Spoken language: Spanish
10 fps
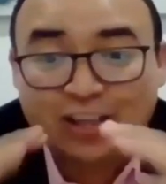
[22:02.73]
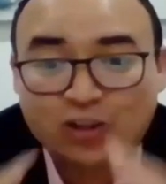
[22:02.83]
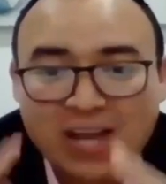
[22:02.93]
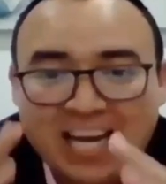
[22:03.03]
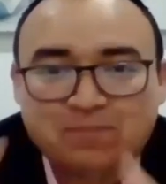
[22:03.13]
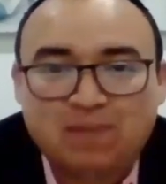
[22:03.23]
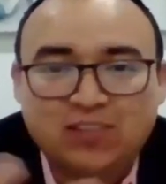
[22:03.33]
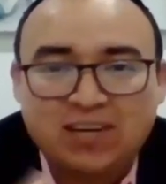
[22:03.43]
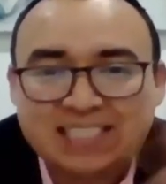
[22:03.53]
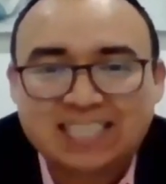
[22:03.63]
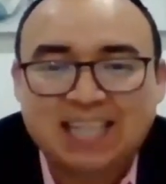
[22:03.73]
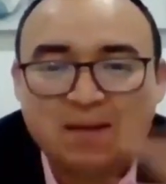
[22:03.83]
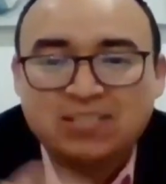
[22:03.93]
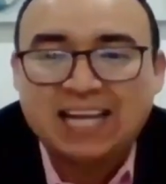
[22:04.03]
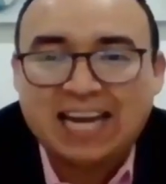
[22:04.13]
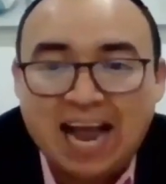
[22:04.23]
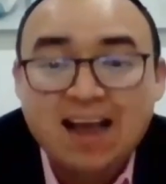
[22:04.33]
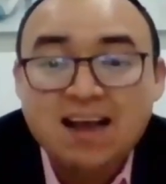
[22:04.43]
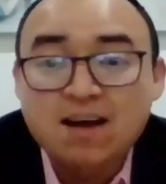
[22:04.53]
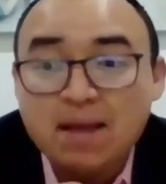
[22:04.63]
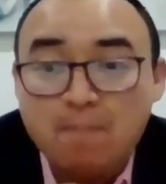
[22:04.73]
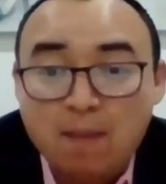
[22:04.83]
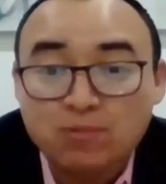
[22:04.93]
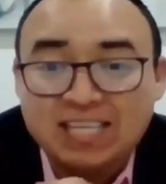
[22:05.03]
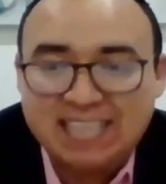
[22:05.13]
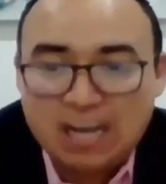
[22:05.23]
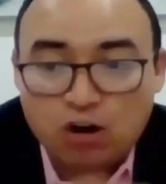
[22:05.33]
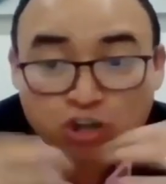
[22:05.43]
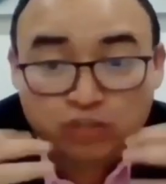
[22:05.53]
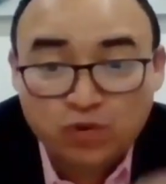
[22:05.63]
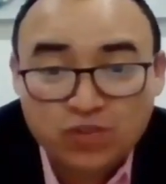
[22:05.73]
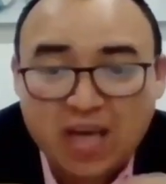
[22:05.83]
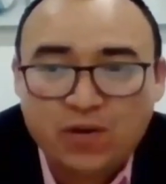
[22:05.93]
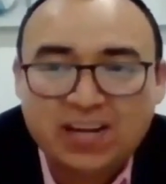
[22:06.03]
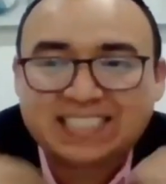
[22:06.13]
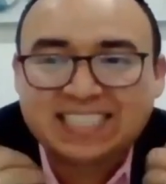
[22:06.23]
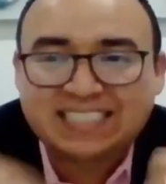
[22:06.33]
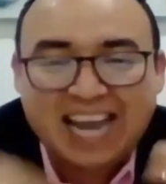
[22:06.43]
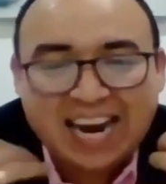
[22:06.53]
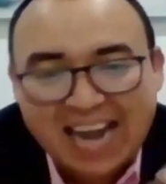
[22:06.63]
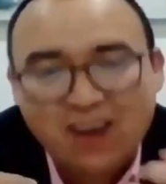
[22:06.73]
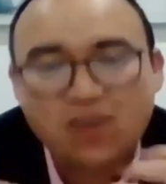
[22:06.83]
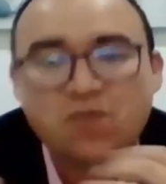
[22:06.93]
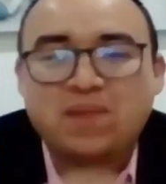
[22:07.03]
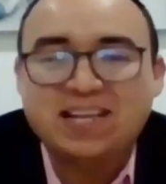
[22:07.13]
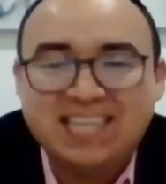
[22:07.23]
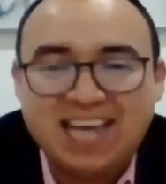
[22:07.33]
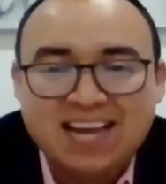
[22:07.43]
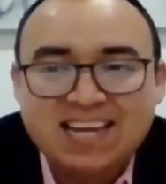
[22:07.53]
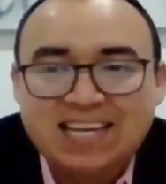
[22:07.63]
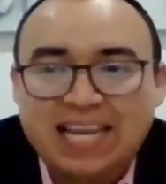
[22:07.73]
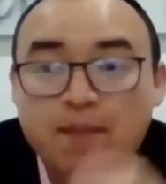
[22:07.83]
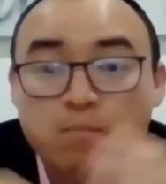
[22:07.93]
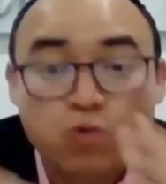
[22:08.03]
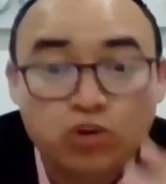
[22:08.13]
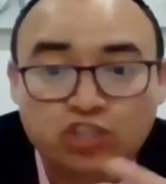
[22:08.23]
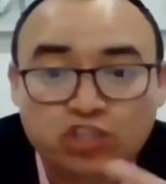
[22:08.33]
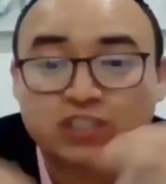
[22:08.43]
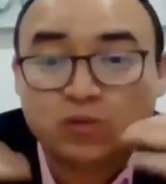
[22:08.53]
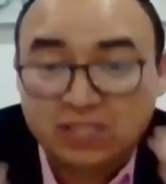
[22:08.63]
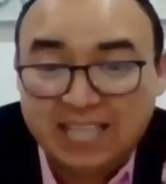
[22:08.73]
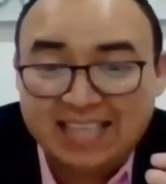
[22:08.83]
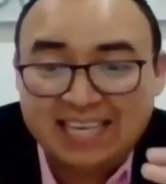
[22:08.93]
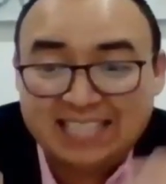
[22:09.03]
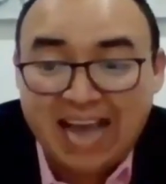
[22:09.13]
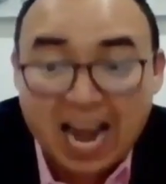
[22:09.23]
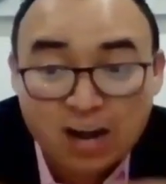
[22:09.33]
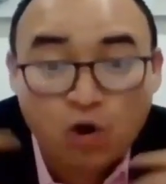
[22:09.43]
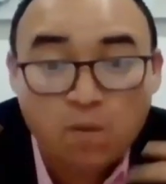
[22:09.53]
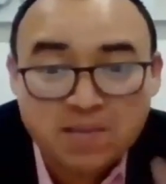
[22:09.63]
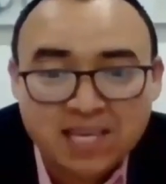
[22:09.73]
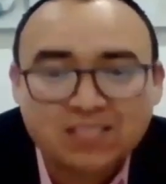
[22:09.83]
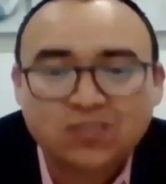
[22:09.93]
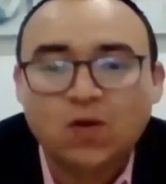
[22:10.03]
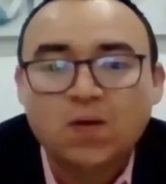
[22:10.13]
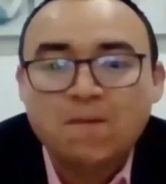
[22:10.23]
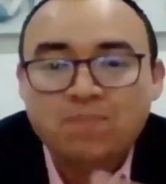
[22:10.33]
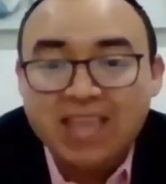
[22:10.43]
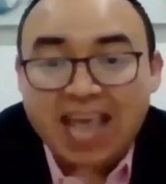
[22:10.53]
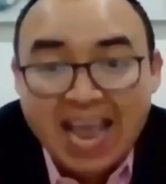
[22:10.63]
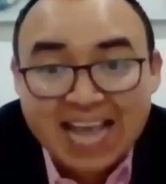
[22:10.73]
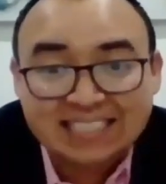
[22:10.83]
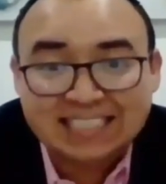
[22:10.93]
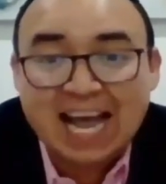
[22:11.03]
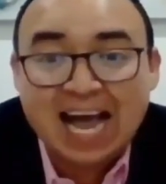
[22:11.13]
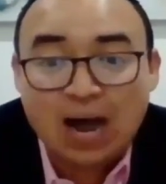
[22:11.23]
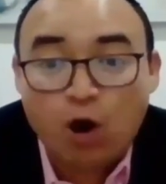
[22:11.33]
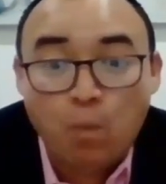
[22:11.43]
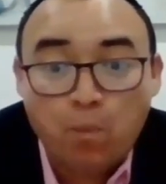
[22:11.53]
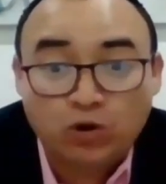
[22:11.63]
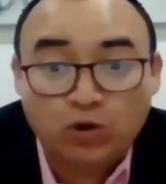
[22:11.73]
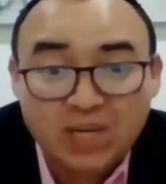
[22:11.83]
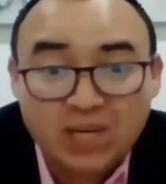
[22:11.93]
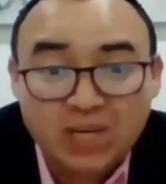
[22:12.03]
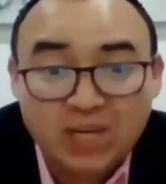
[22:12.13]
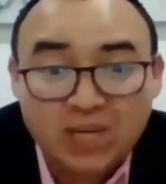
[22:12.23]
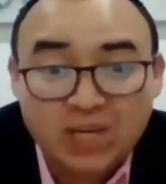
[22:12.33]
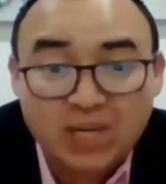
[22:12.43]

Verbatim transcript: todas las personas que estamos acá eh, vamos a ser los fundadores de esta gran compañía, que muchos de ustedes al comienzo de esta oportunidad